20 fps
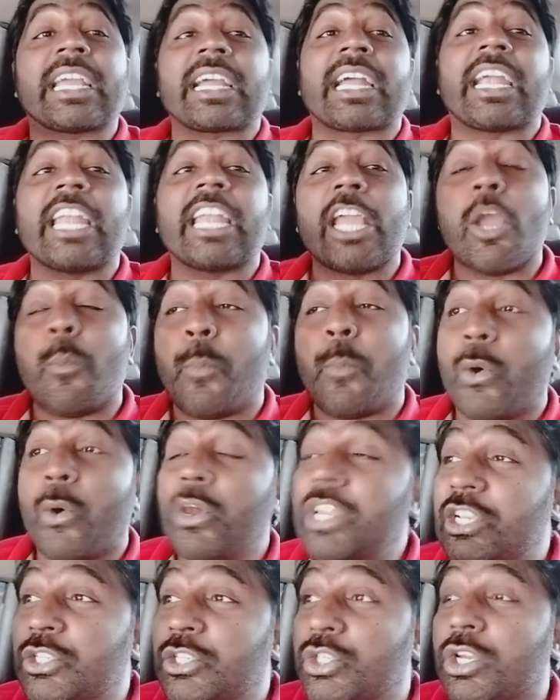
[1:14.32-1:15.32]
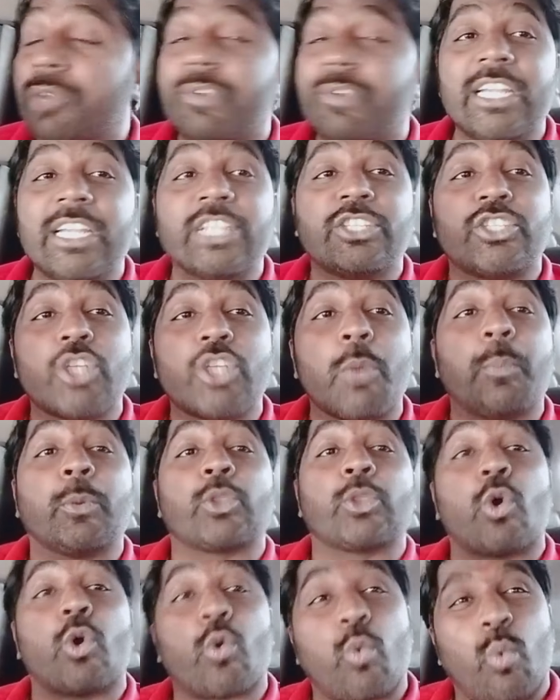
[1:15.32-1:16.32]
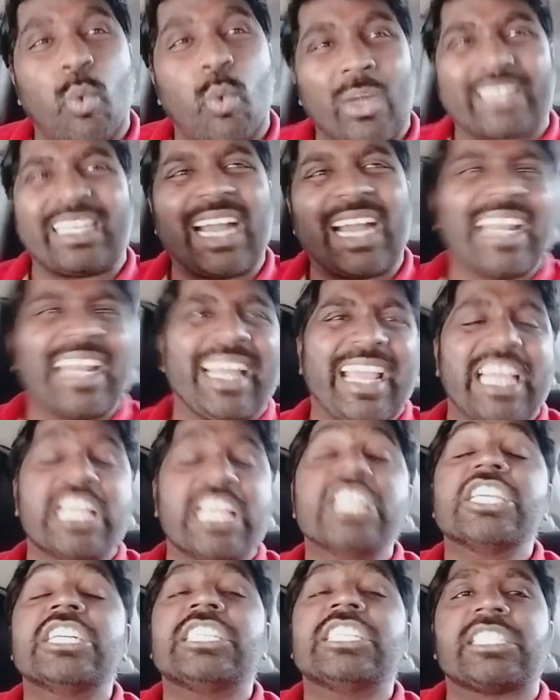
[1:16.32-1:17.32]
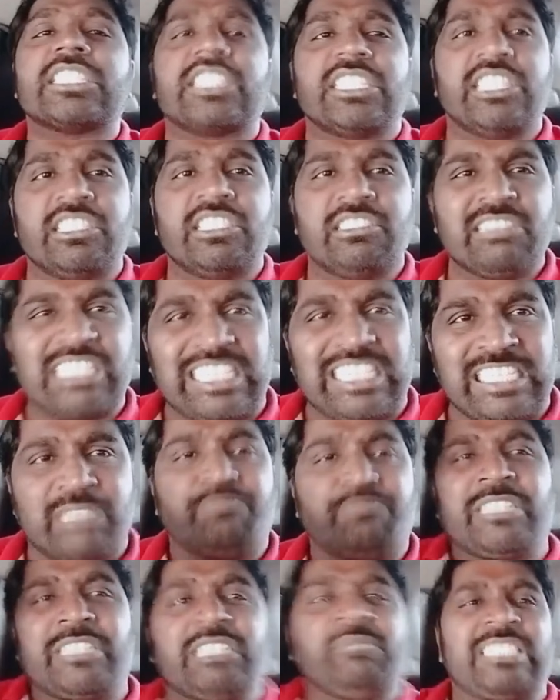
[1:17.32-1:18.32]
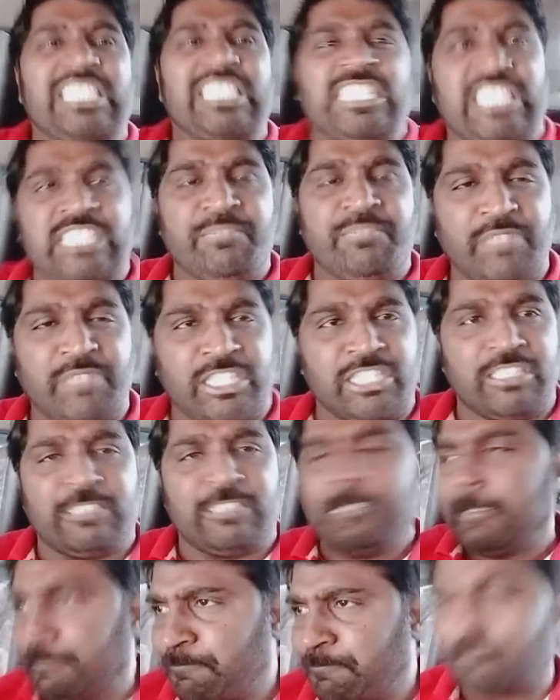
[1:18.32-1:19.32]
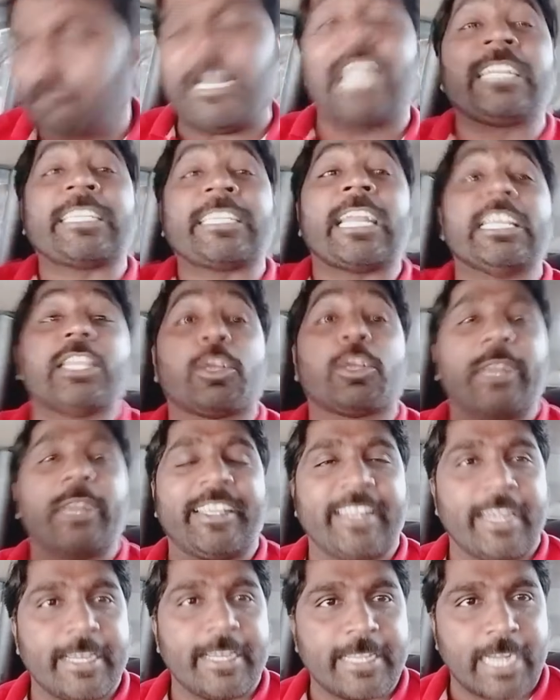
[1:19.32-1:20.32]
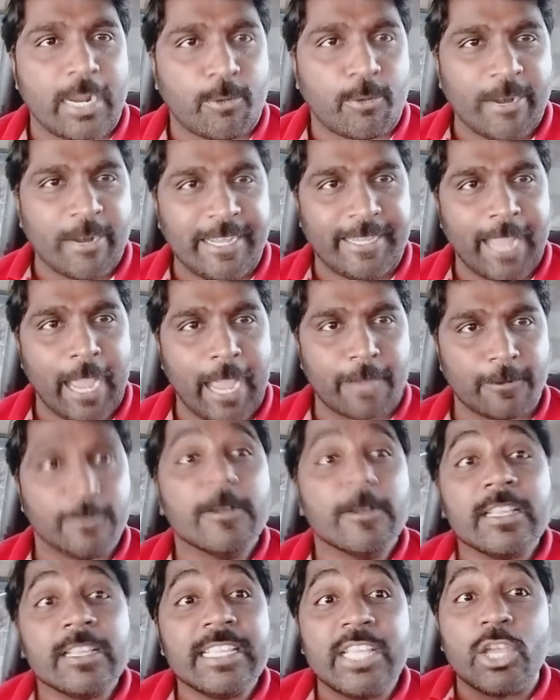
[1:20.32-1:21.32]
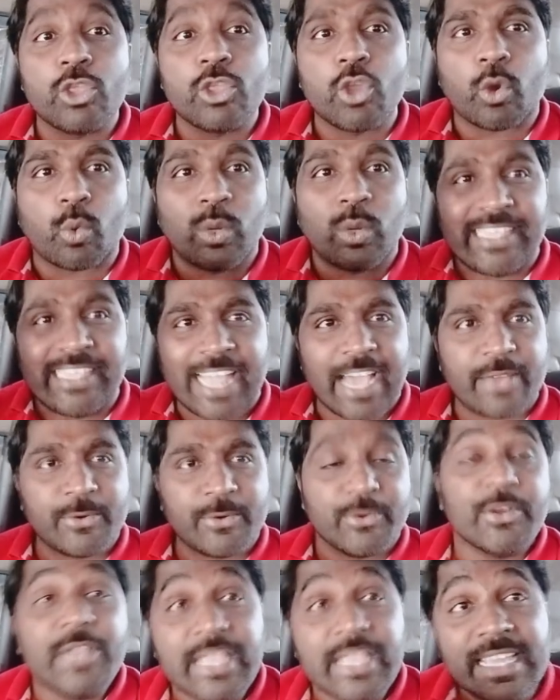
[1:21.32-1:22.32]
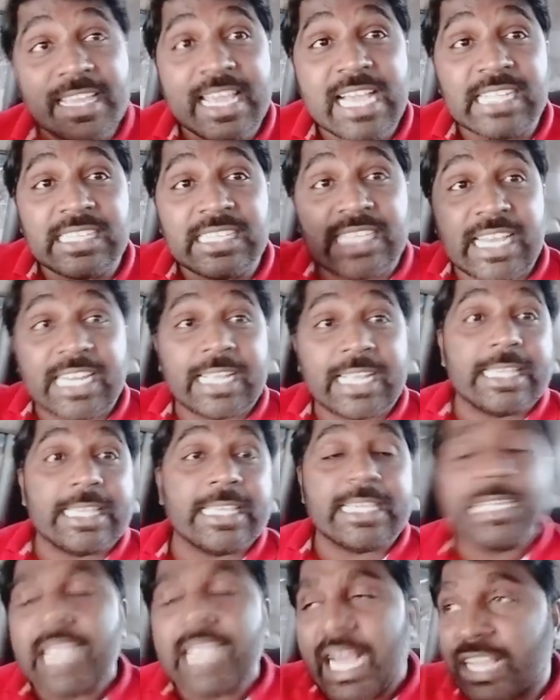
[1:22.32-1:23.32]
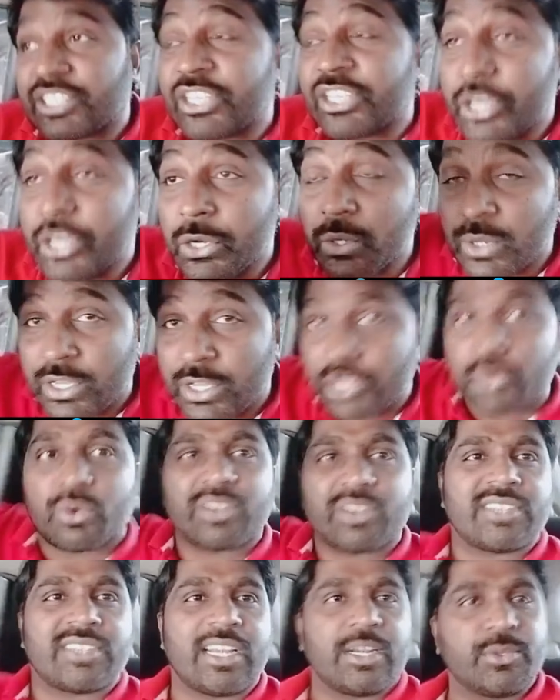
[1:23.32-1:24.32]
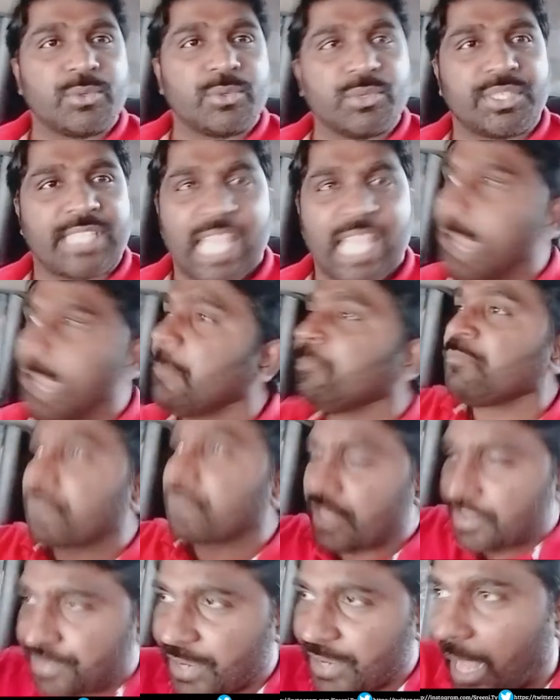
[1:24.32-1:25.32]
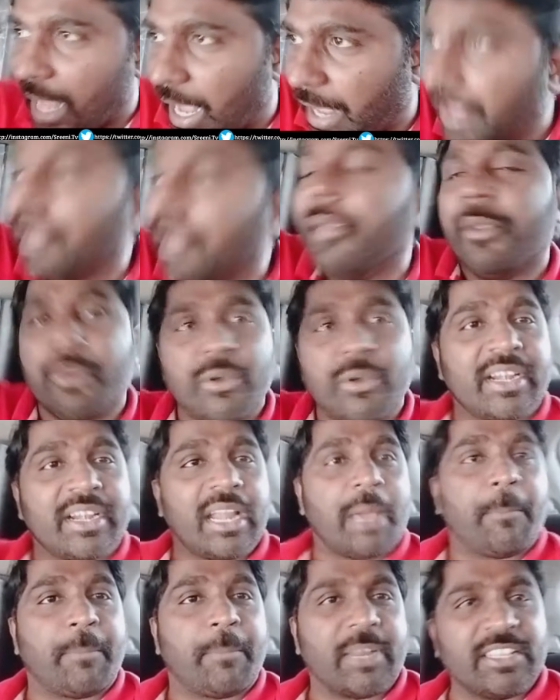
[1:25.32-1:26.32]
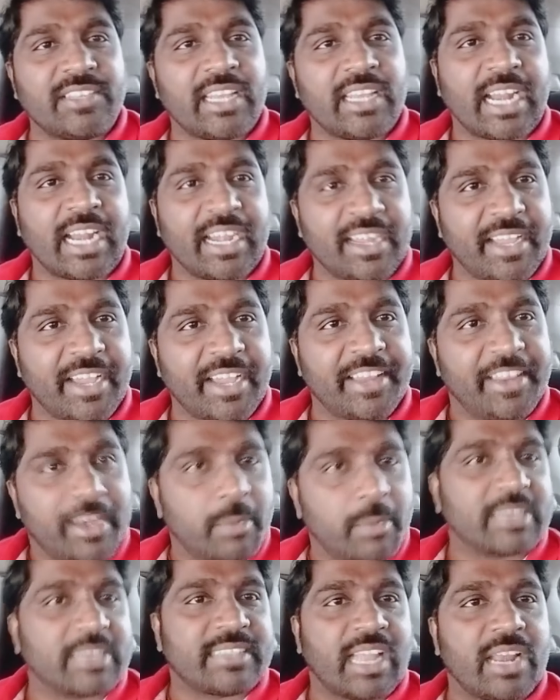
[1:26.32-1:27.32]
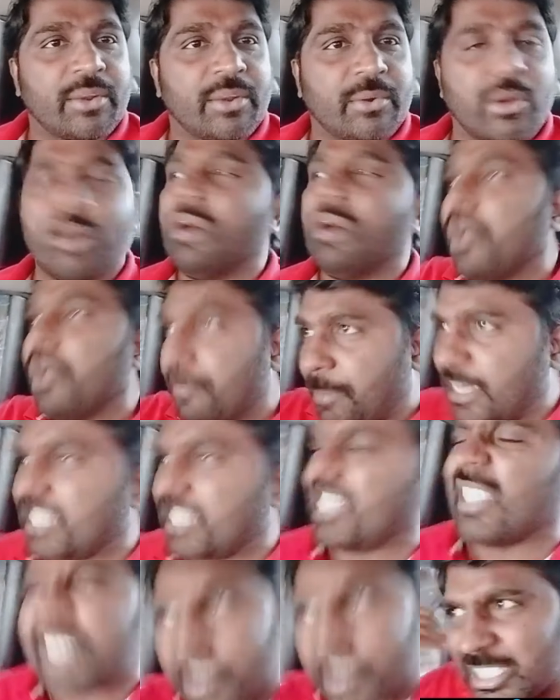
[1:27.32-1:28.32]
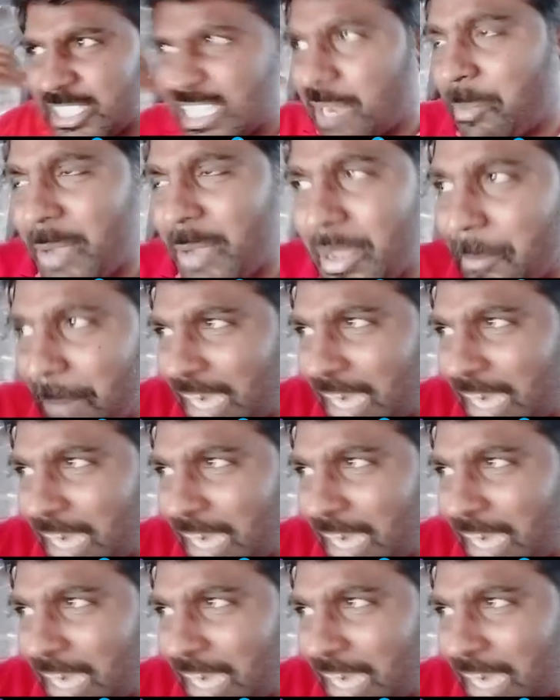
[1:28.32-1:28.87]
ఎక్కడే పోలీసులు వీడిని చెప్పుతో కొట్టకనే రెండో చెంపల మీద చెప్పుతో పెంటది కొట్టినట్టుగా కొట్టారు ఎందుకు కొట్టారు ఏం జరిగింది అసలు నెల్లూరు ఎందుకు వస్తున్నాడు చూస్తే నిజంగా ఎవరన్నా ప్రజలకు అండగా నిలబట్టానుకో ప్రజా సమస్యలపై